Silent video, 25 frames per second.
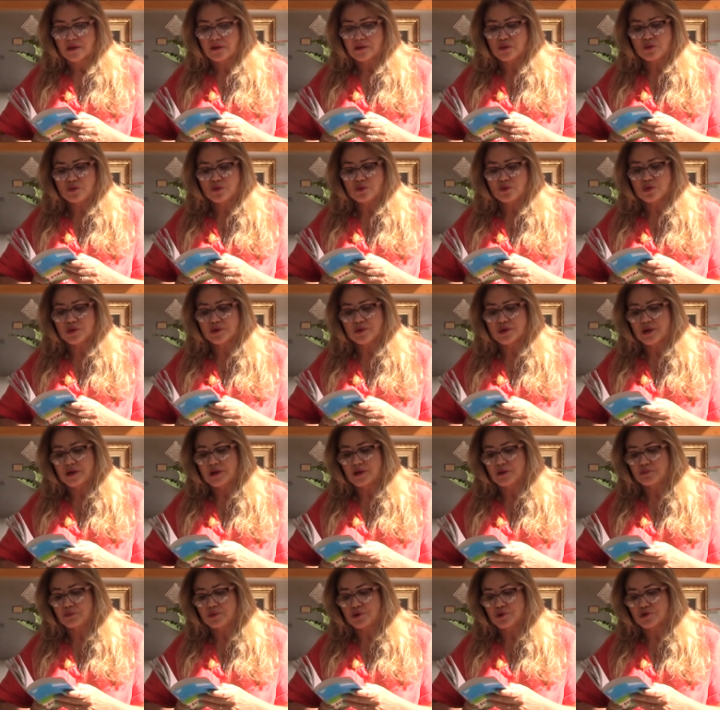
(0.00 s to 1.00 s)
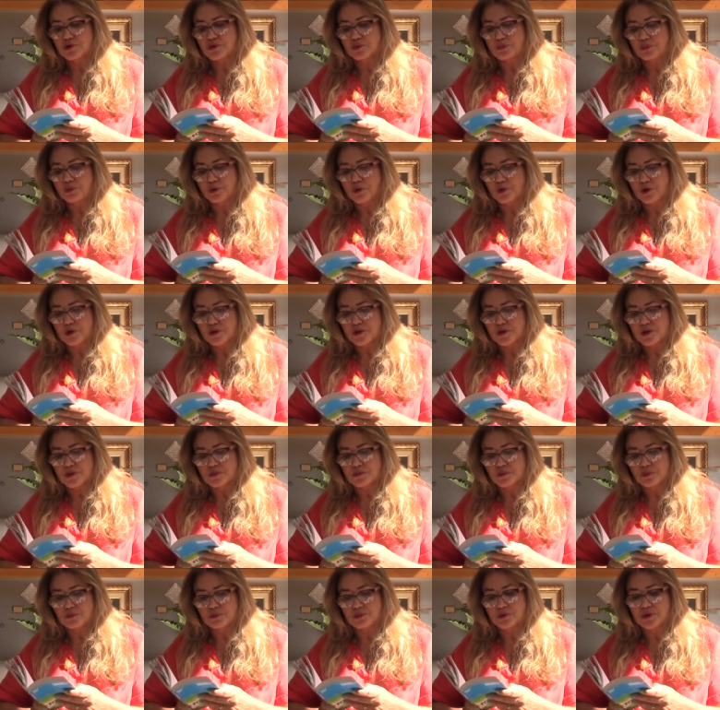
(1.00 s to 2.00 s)
Não condene, pois, o
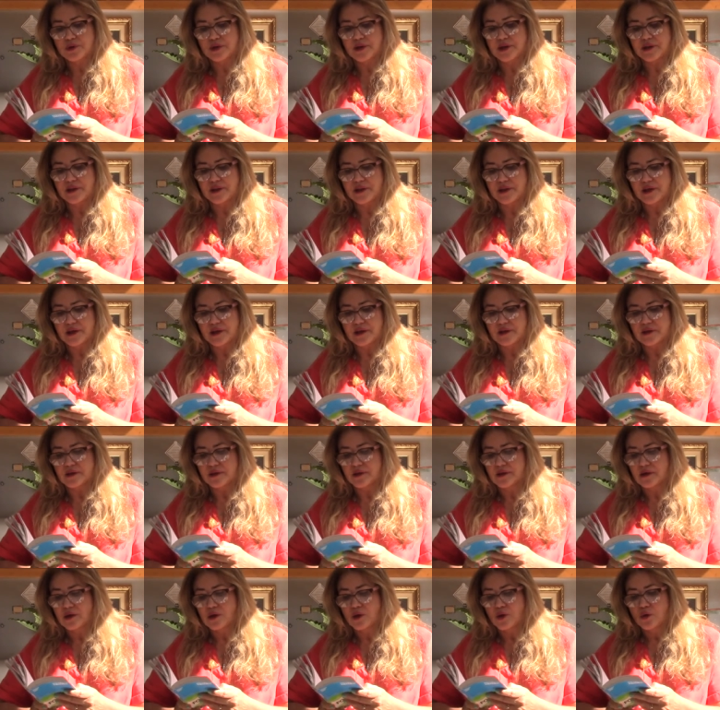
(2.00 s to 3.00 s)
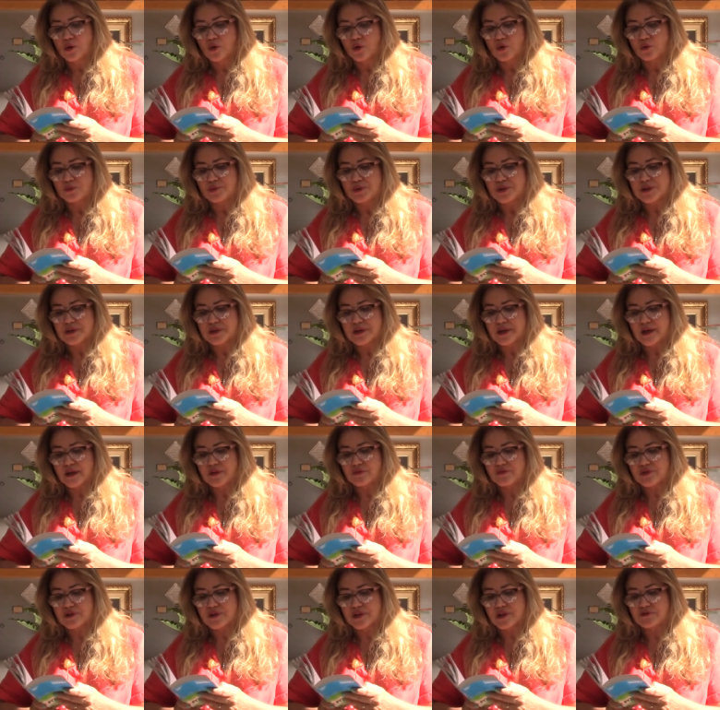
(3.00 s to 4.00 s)
próximo, porque nele
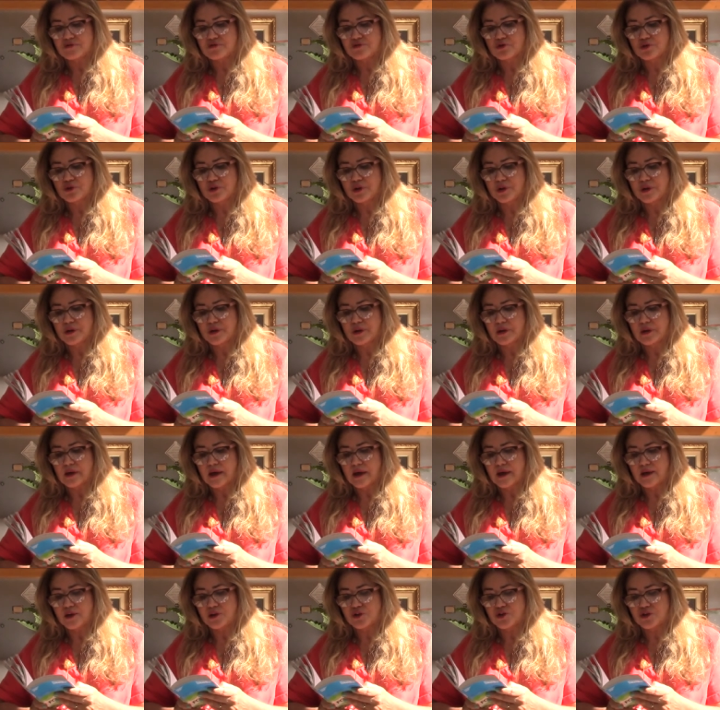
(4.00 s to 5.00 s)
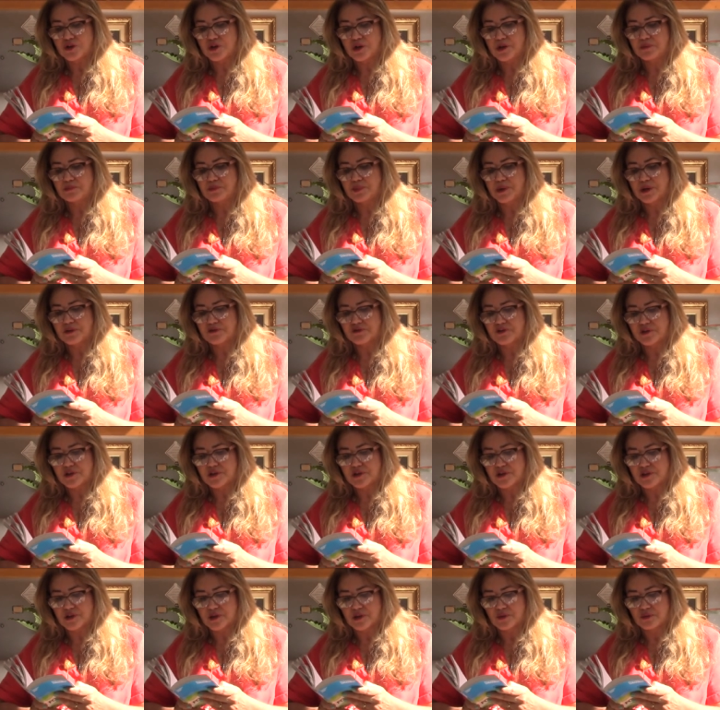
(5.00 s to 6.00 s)
observes a inferioridade e a
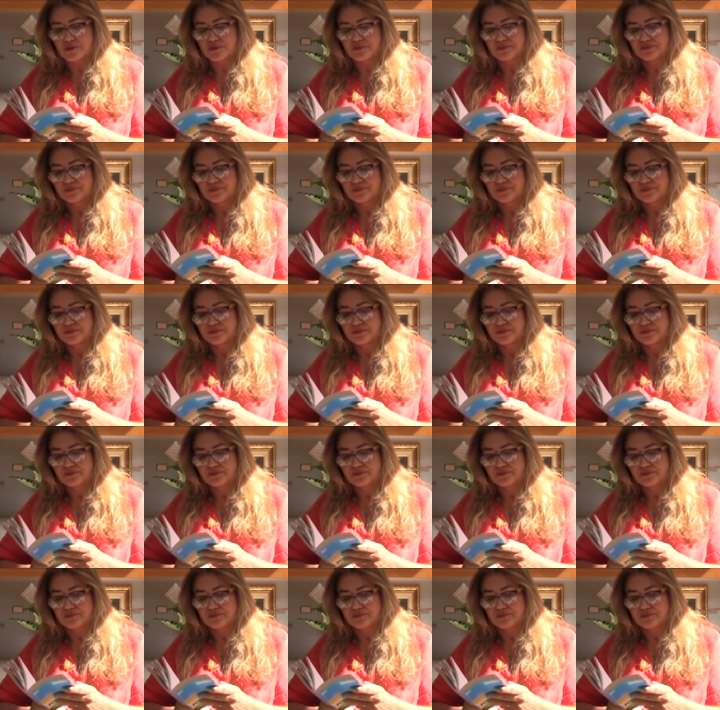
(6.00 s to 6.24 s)
imperfeição.